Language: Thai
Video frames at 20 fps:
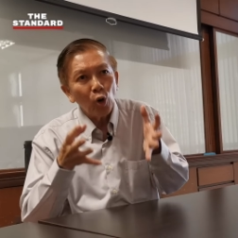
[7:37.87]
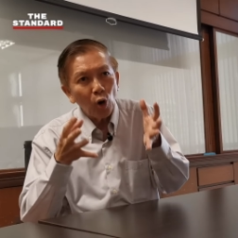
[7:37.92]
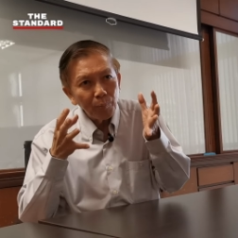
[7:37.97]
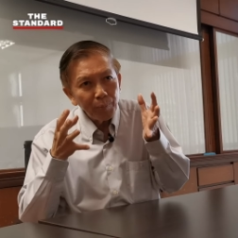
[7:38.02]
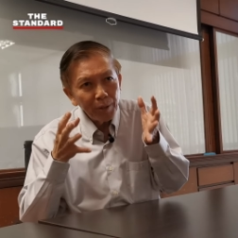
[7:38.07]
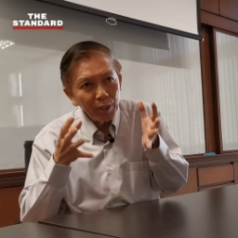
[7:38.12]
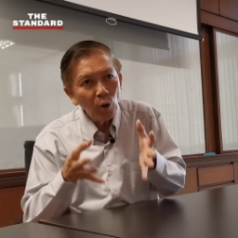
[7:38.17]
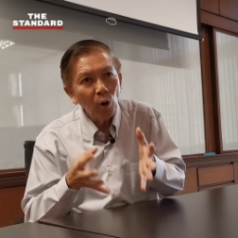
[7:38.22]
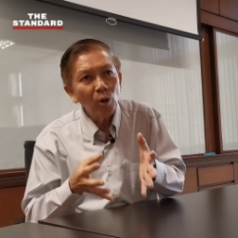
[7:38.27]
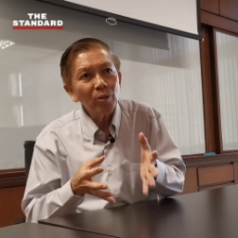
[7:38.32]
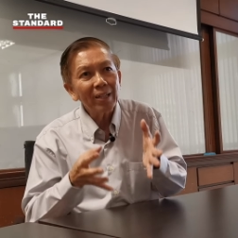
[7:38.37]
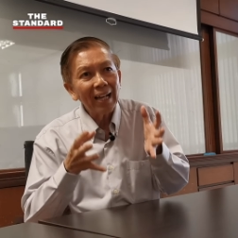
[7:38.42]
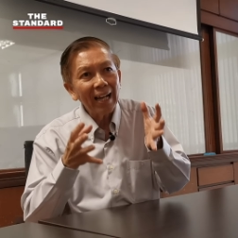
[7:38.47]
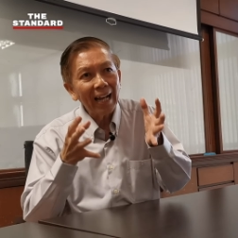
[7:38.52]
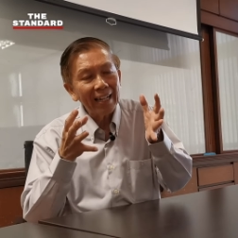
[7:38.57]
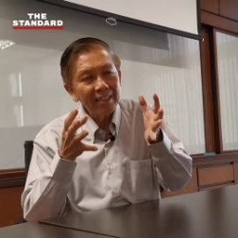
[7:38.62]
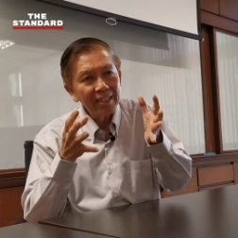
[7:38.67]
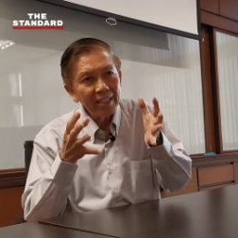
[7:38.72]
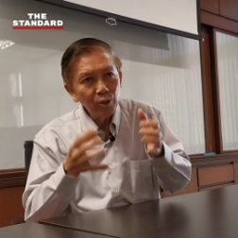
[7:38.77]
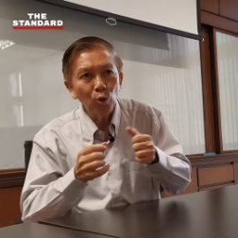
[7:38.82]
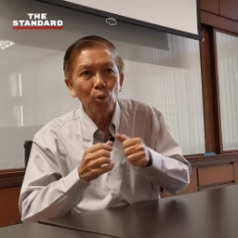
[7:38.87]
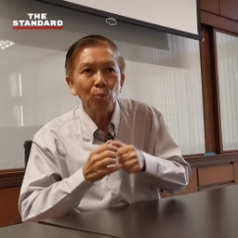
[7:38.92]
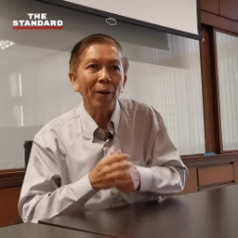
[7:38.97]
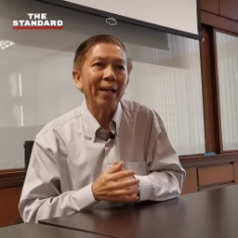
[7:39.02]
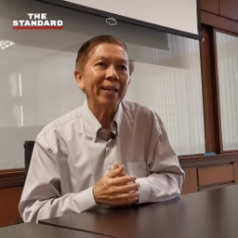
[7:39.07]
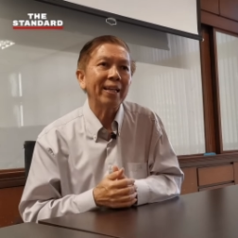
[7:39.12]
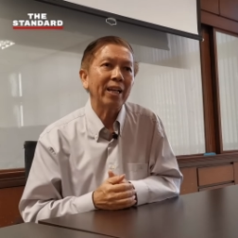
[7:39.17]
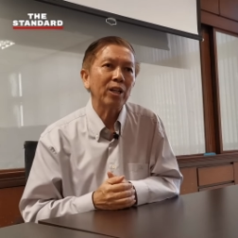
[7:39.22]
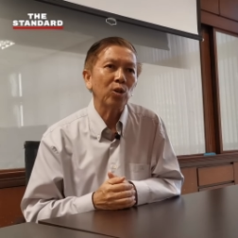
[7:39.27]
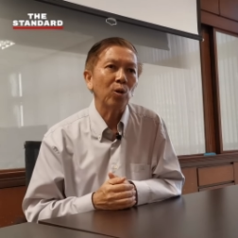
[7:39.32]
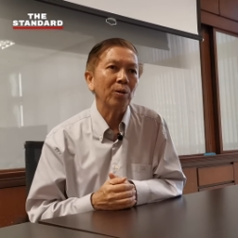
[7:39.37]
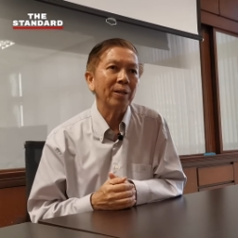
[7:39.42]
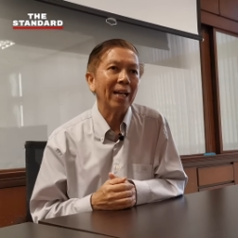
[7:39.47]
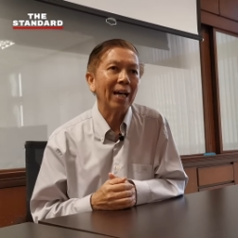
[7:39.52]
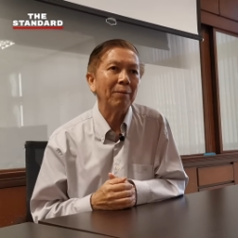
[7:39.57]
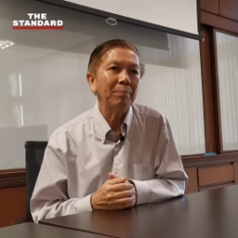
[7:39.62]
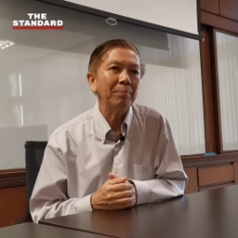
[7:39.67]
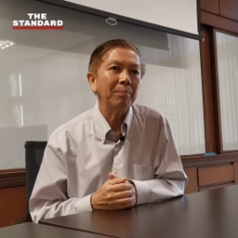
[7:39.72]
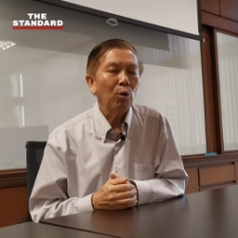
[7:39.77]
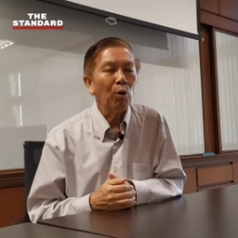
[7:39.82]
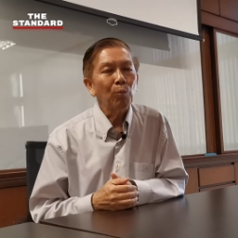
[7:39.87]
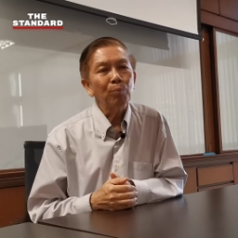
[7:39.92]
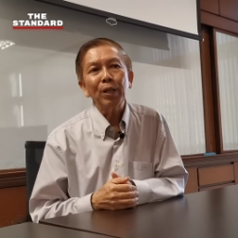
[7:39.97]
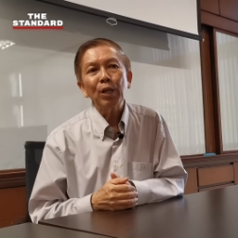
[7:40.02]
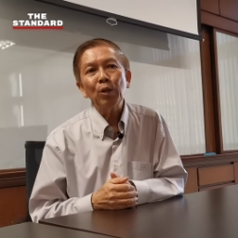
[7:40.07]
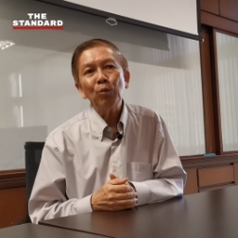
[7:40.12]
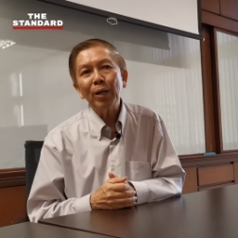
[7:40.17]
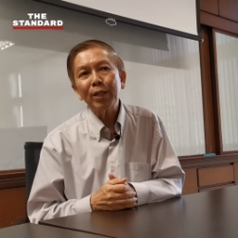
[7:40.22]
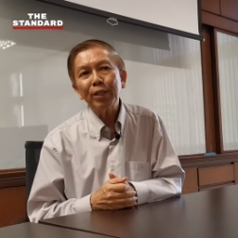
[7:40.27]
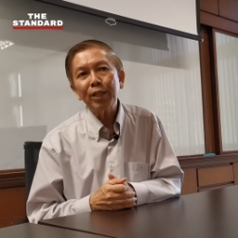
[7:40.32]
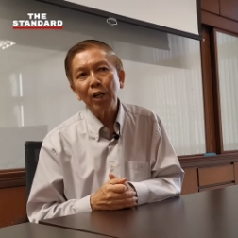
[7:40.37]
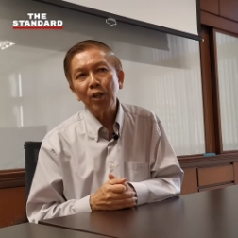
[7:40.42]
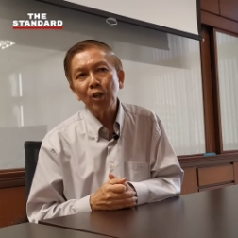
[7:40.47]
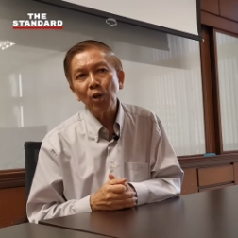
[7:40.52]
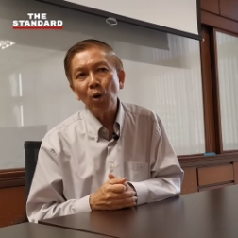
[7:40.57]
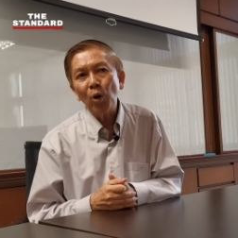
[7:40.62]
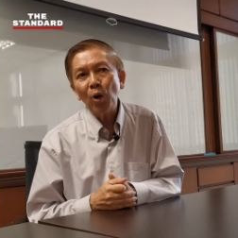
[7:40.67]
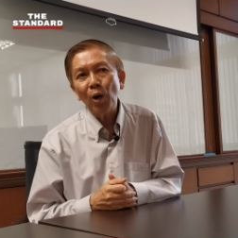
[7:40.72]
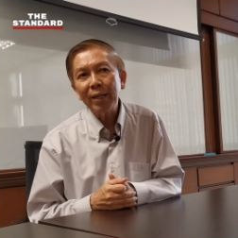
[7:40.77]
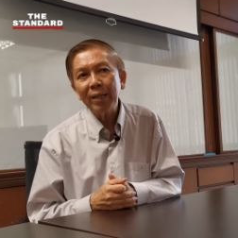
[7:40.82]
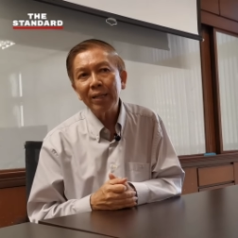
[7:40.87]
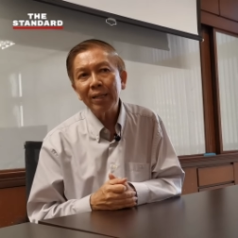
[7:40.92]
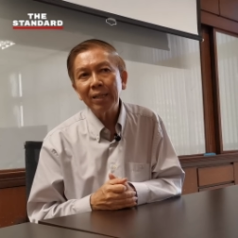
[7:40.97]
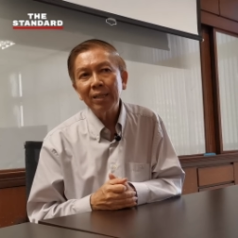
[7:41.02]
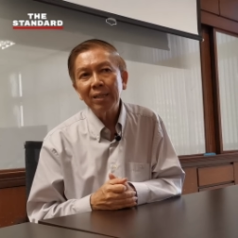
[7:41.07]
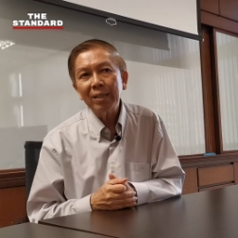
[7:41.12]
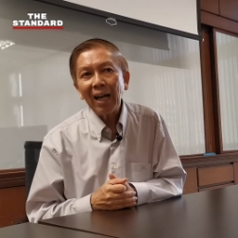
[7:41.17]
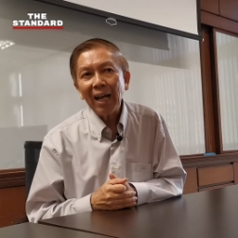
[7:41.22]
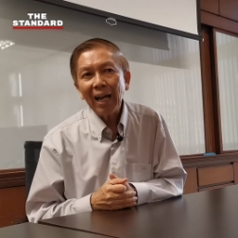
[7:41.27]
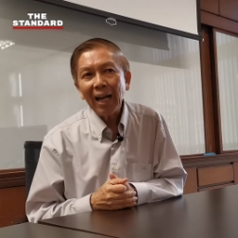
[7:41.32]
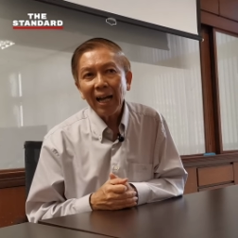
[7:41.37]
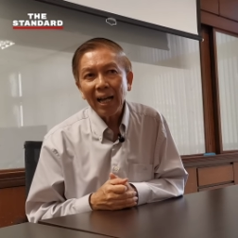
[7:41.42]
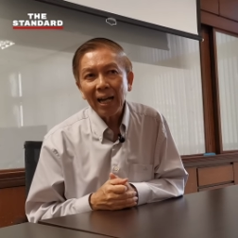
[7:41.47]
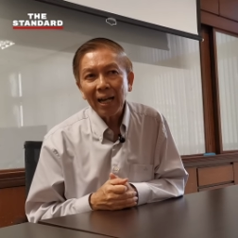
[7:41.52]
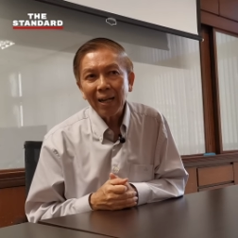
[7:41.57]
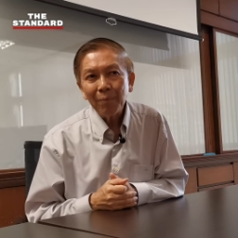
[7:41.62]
ของพี่น้องทหารที่อยู่ภายในกองทัพผมคิดว่าอย่างน้อยถ้า